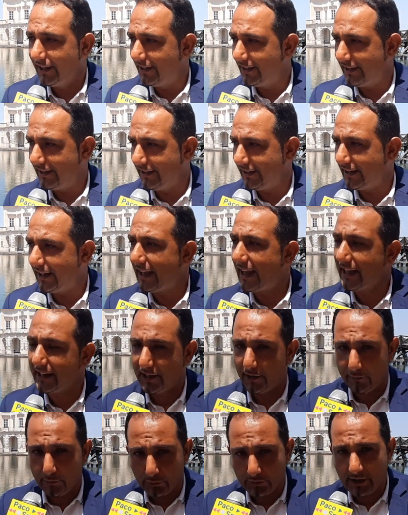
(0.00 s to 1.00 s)
eh, è
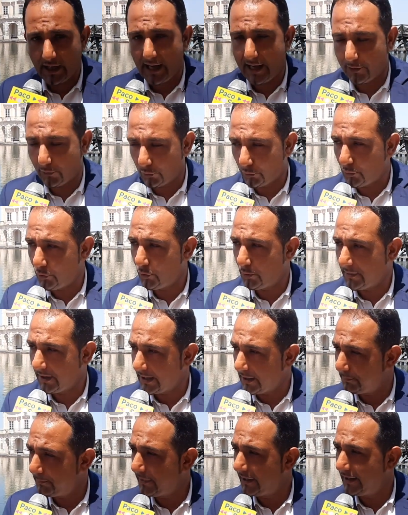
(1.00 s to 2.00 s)
anche Fusaro, Cuma,
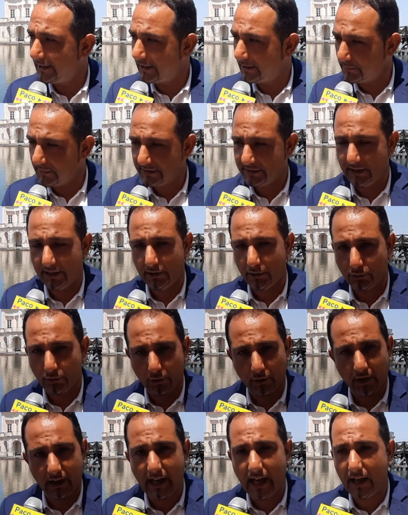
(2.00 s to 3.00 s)
Cappella, Miseno,
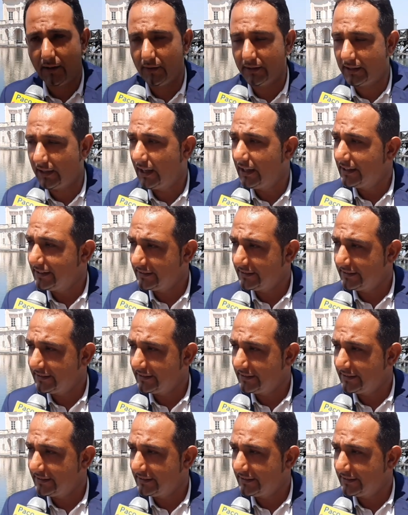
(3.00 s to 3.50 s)
Torregaveta,